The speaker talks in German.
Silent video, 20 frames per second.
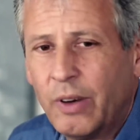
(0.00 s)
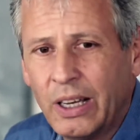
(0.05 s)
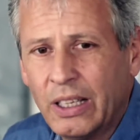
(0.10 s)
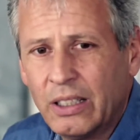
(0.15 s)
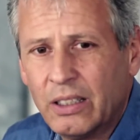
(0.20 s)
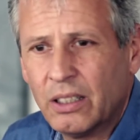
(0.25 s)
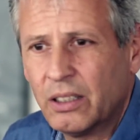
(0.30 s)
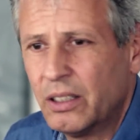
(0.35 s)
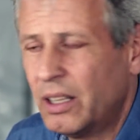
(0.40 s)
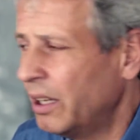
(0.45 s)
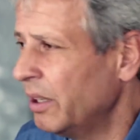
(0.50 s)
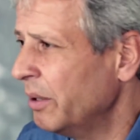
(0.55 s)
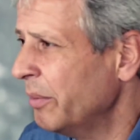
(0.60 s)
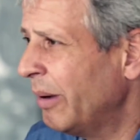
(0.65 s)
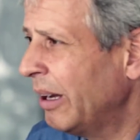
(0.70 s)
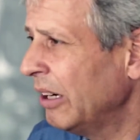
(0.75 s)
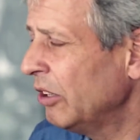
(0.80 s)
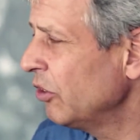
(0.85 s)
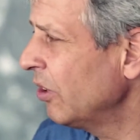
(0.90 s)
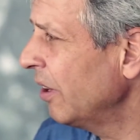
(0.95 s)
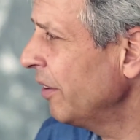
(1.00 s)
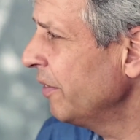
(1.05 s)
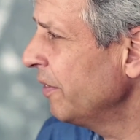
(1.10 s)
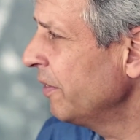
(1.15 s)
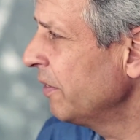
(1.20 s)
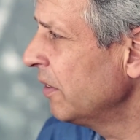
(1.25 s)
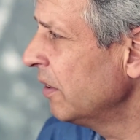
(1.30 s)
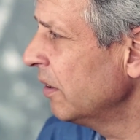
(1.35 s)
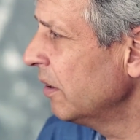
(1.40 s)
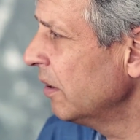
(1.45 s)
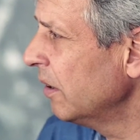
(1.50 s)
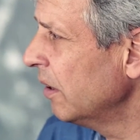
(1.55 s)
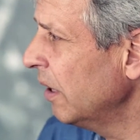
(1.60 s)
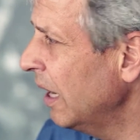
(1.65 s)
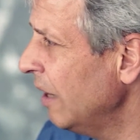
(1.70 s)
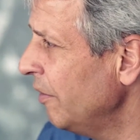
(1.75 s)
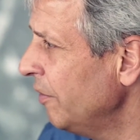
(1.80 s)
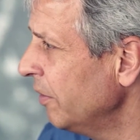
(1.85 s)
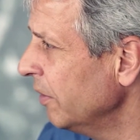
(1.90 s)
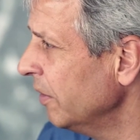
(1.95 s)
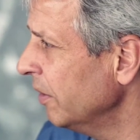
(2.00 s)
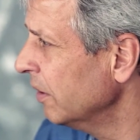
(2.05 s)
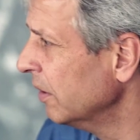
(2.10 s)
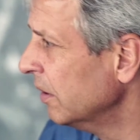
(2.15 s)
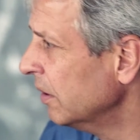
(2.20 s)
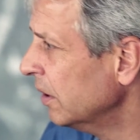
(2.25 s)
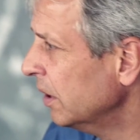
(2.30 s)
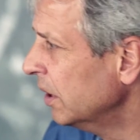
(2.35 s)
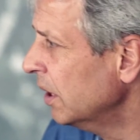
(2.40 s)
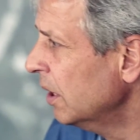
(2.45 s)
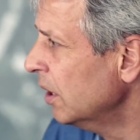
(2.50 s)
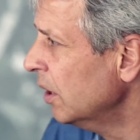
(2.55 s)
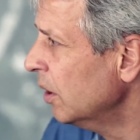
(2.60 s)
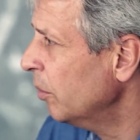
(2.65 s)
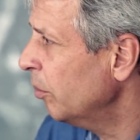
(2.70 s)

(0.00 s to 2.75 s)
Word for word: weiter deine Mannschaft äh, helfen. Ja.